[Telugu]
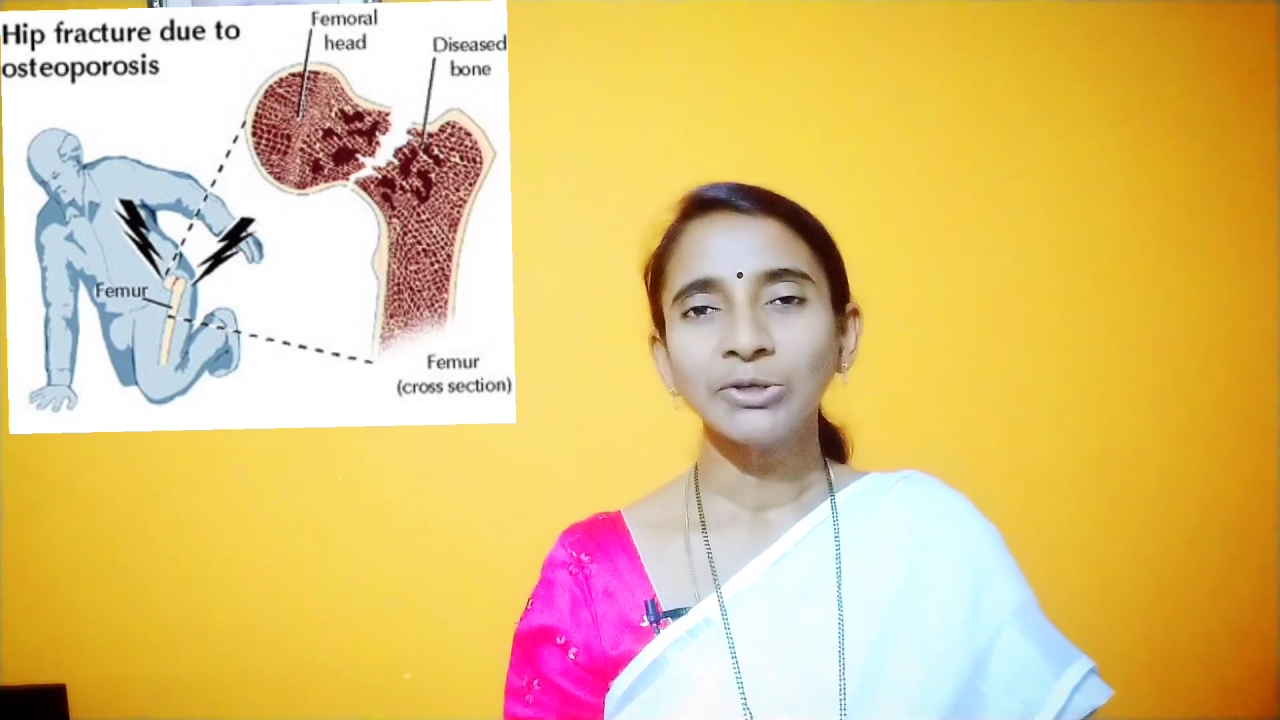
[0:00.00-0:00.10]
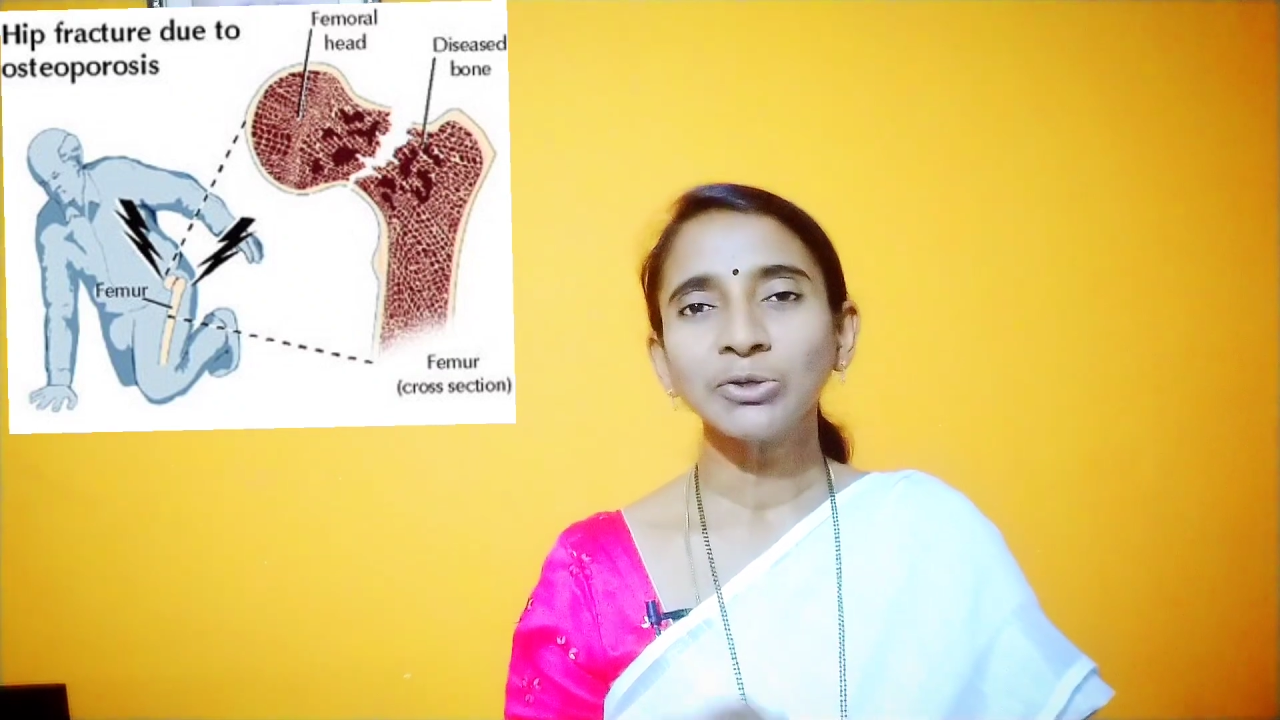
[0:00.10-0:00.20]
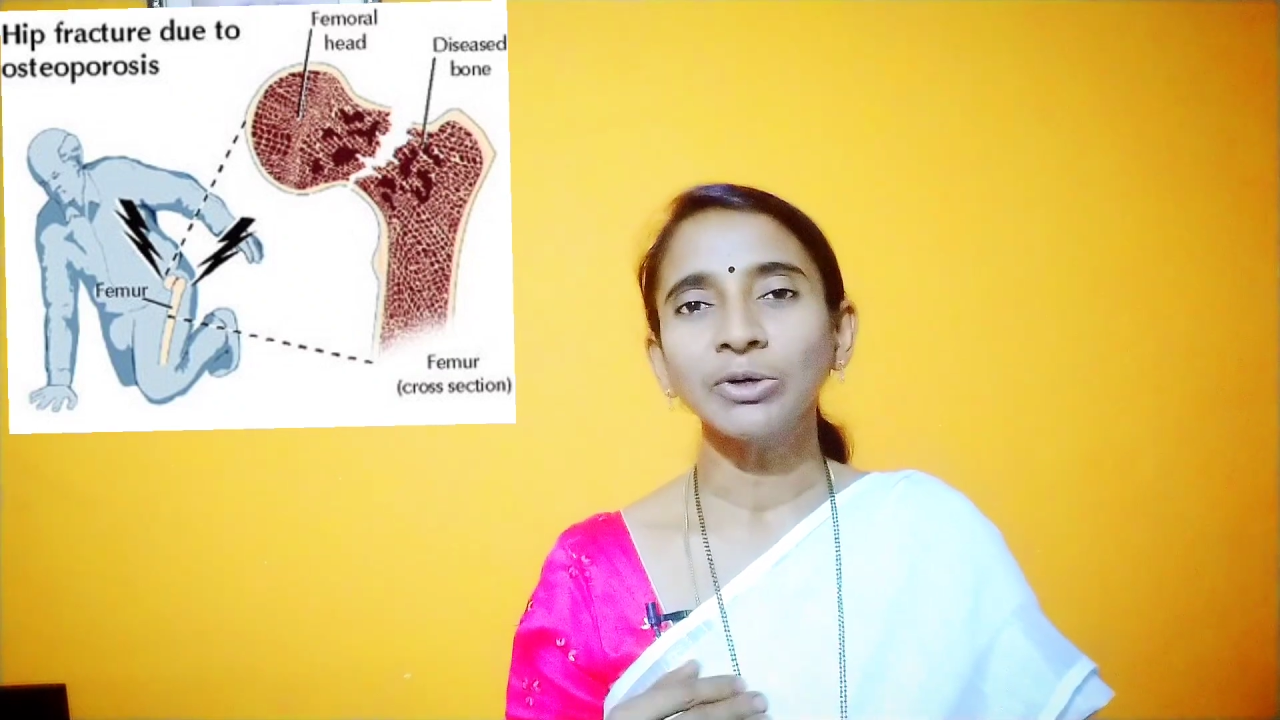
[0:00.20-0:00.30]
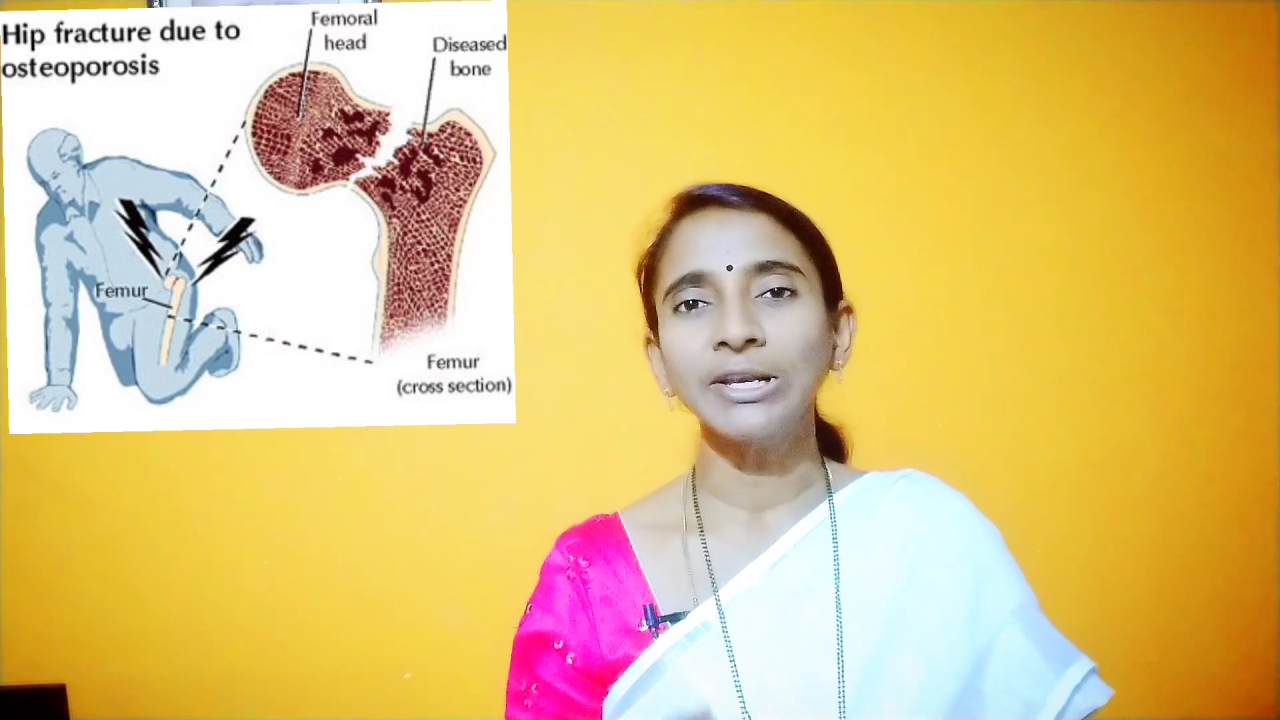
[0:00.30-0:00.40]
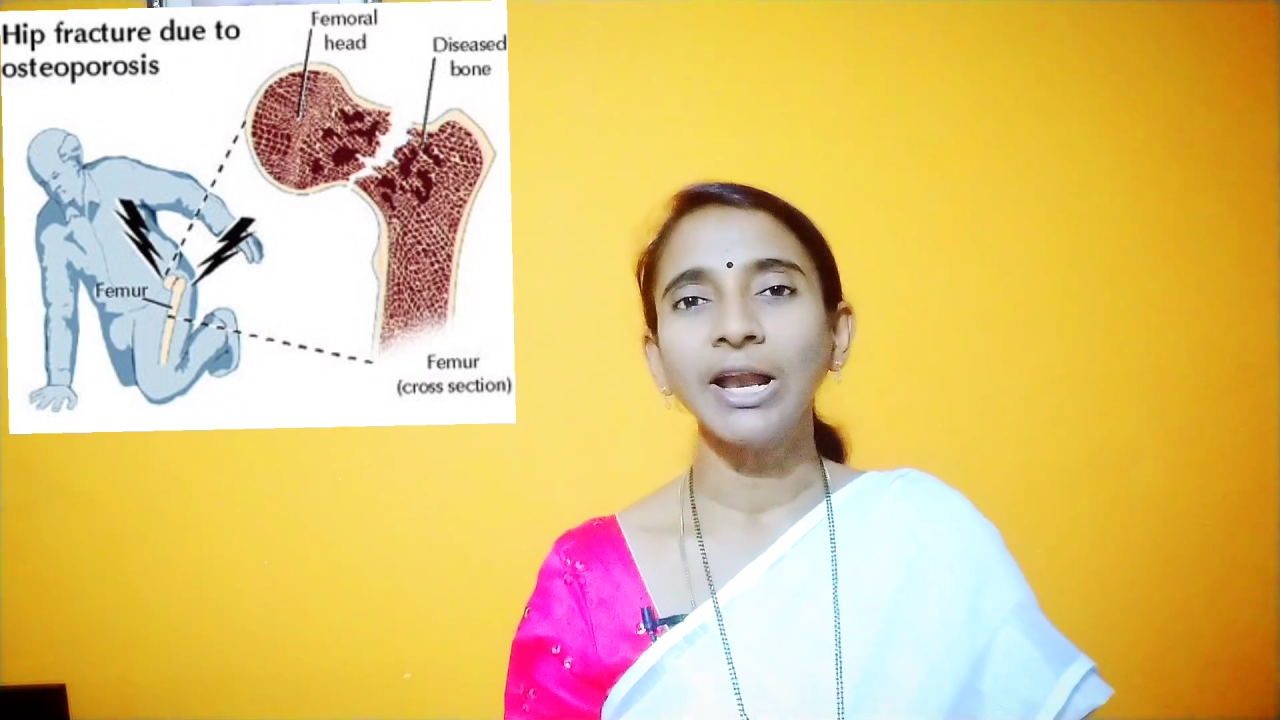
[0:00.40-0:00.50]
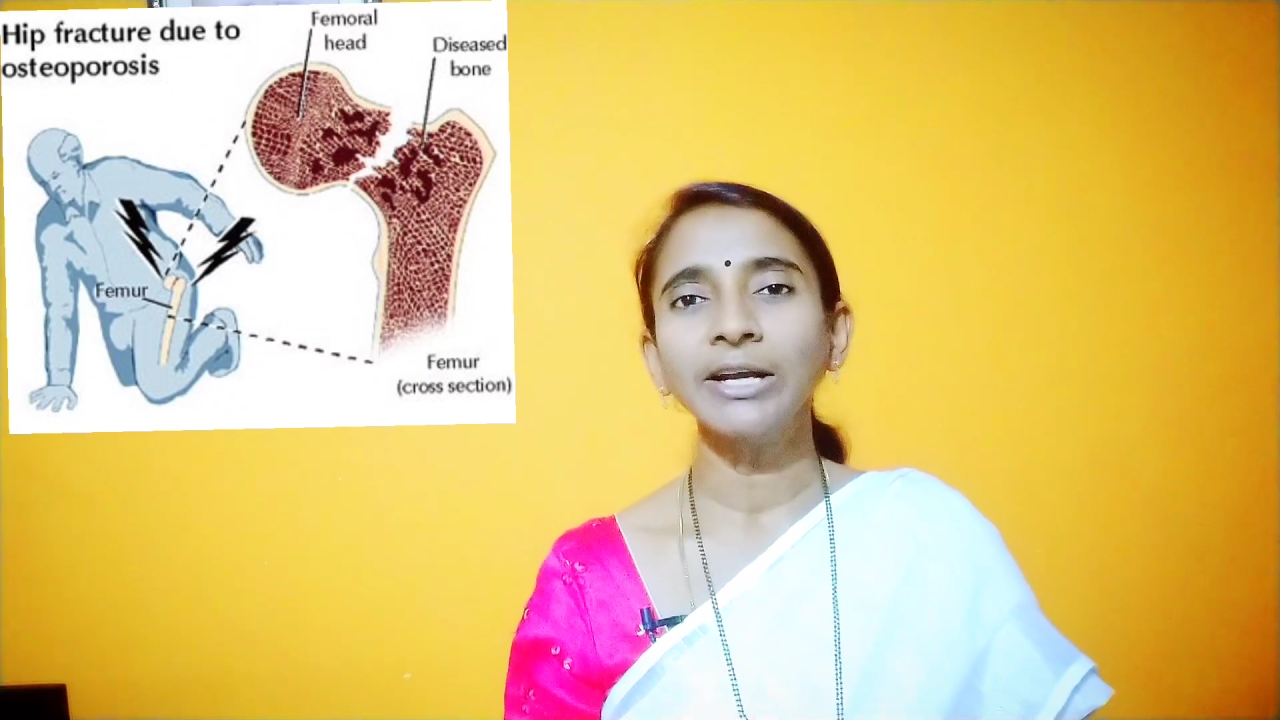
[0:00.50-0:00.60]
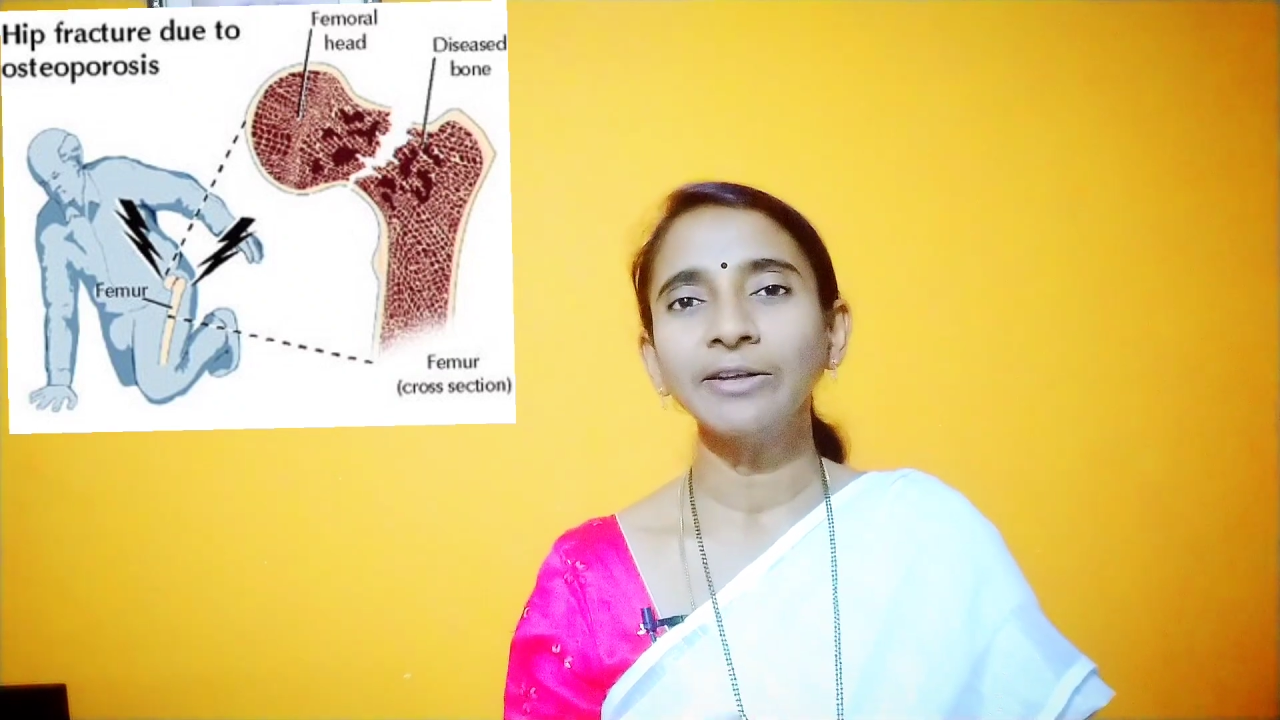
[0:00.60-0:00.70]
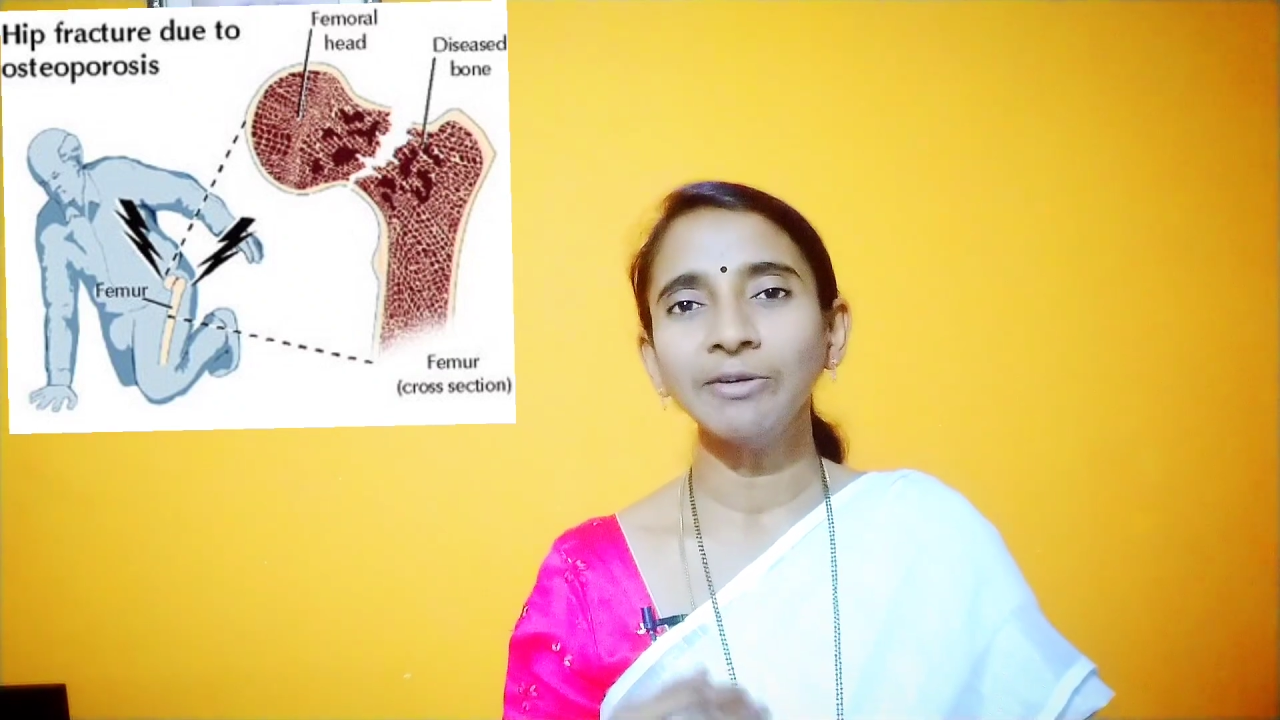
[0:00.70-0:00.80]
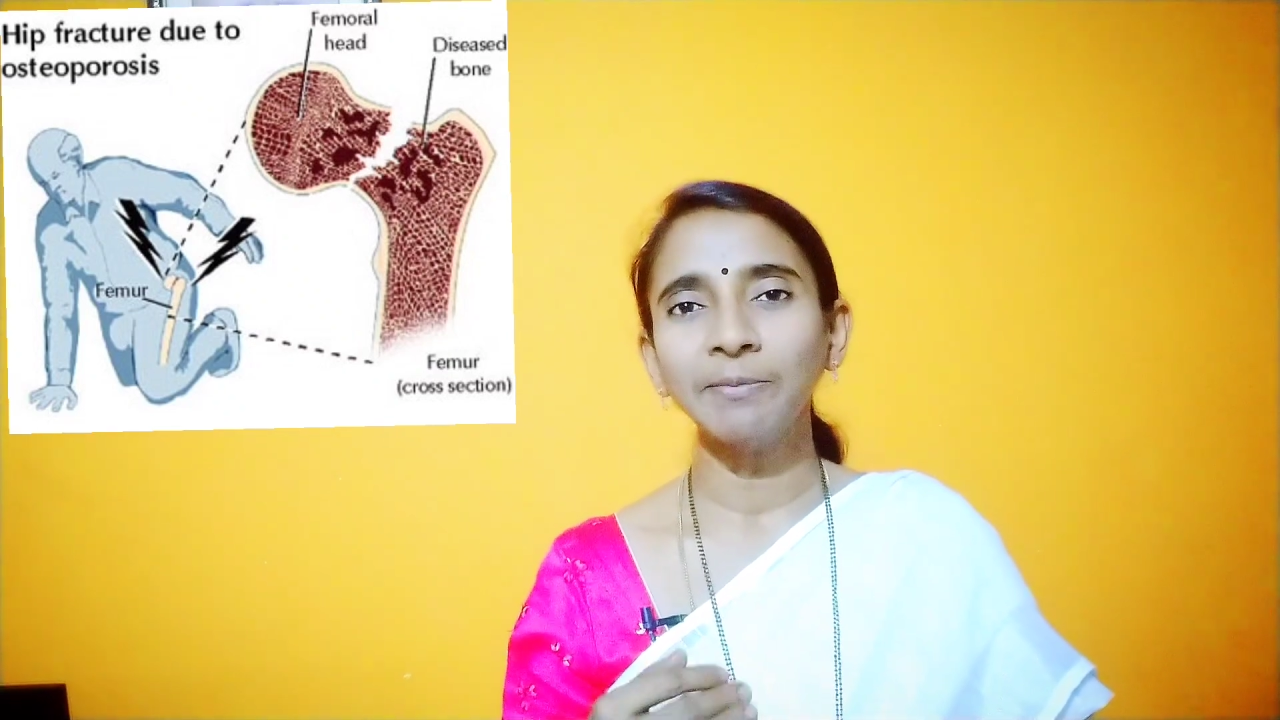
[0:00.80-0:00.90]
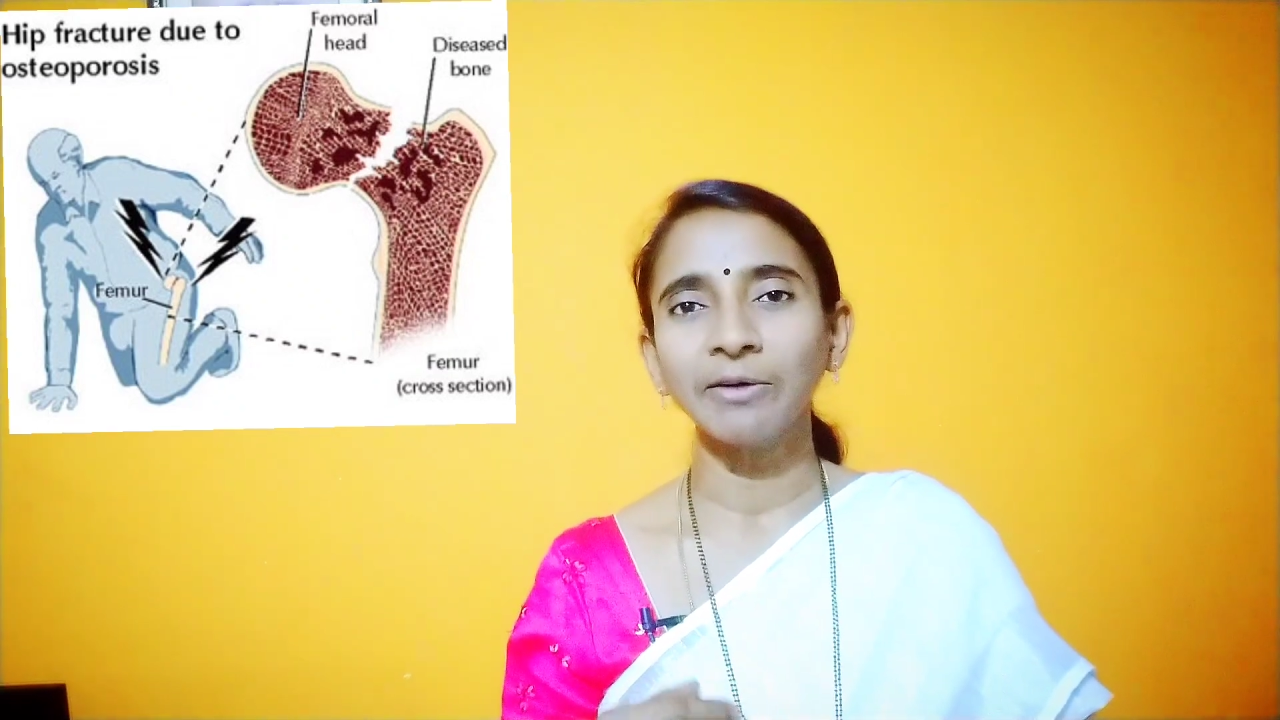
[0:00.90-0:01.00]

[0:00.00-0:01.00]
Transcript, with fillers: సో ఇలాంటివి